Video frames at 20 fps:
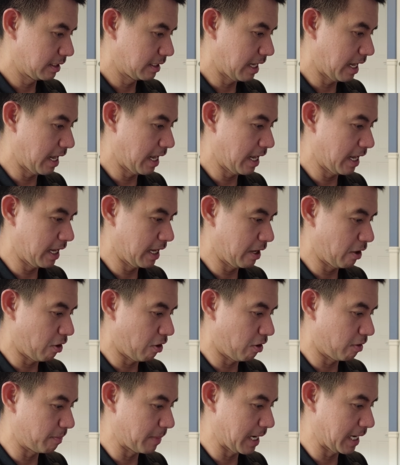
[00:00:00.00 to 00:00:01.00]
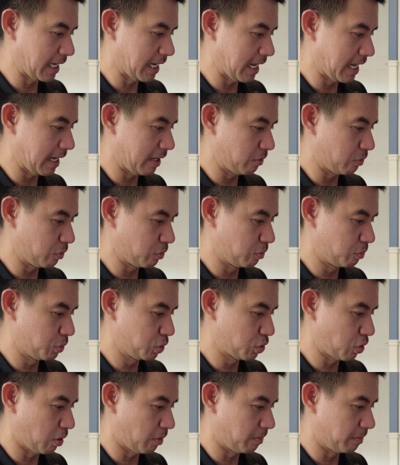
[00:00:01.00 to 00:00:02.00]
แน่ออกมาแล้วคุณ
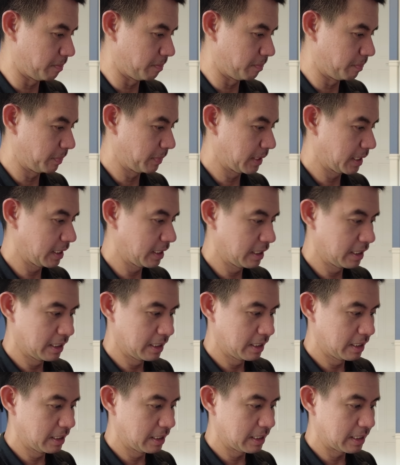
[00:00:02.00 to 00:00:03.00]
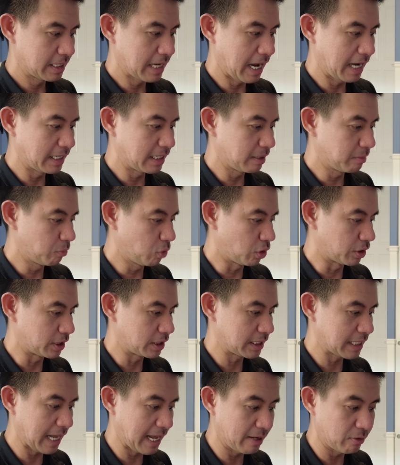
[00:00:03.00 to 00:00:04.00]
ผู้ชมได้ทั้งหมด
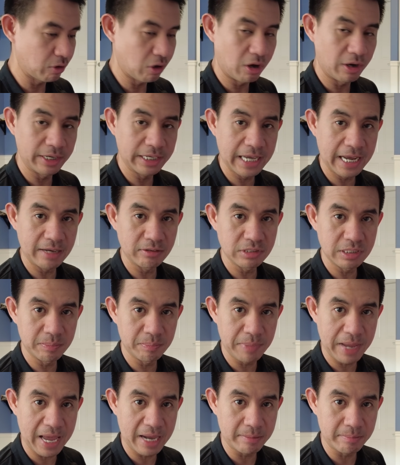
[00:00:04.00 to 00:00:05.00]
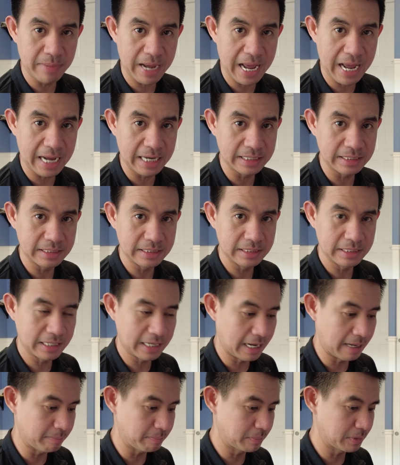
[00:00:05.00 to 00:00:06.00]
เก้าร้อยเก้าสิบแปดบาท
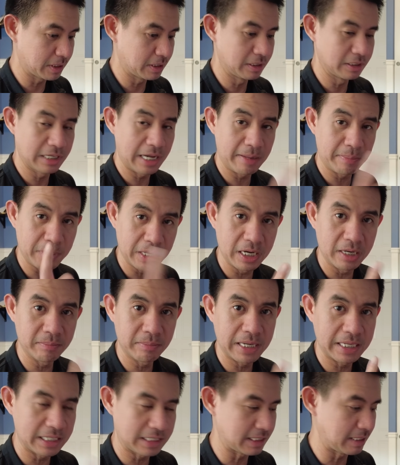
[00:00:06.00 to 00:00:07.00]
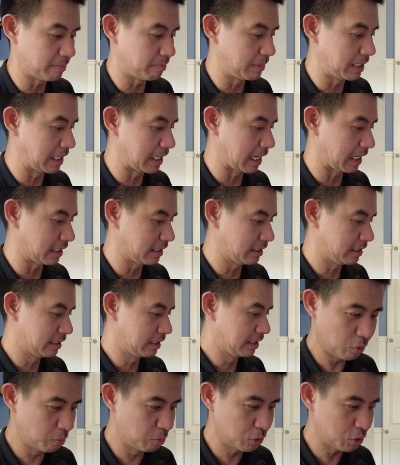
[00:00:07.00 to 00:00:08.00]
นะครับคือได้เพิ่มมาอีกสิบเหรียญ
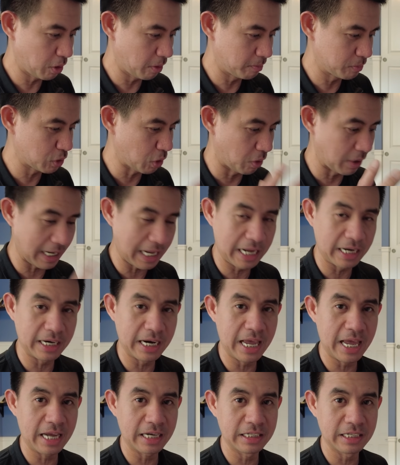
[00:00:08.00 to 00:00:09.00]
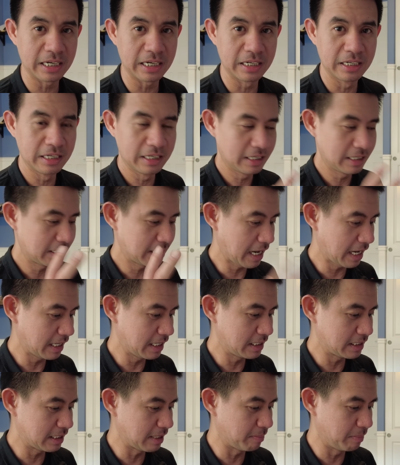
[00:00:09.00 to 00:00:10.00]
คุณผู้ชมส่งครั้งแรกเนี่ยได้
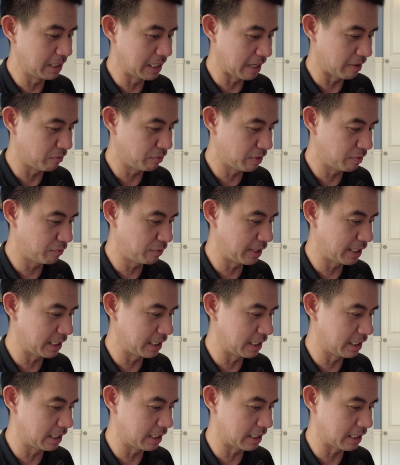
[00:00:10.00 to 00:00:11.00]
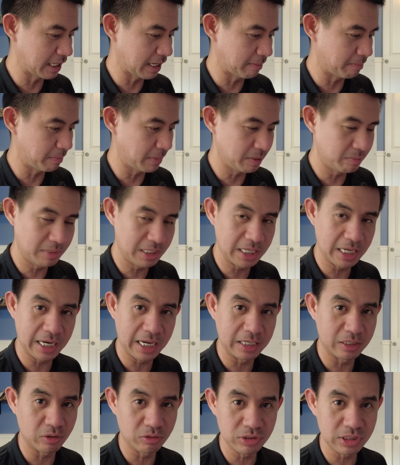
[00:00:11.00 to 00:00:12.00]
อีกสิบเหรียญฟรีๆเลยนะครับไม่มีอะ
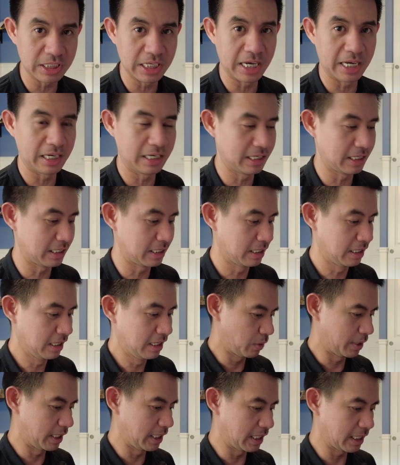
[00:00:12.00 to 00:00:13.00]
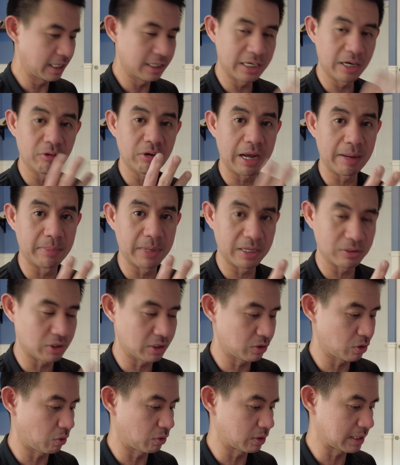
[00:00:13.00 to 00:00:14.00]
ไรต้องเสียเลยวันนี้ก็เท่ากับเรา
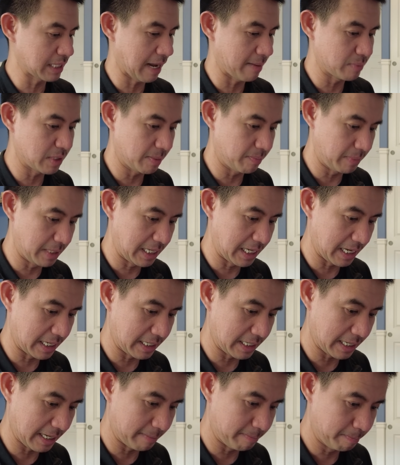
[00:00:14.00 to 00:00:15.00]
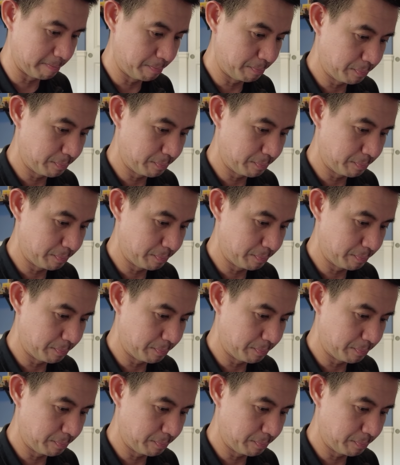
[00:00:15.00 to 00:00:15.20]
จะส่งสามสิบเหรียญ น, นะครับ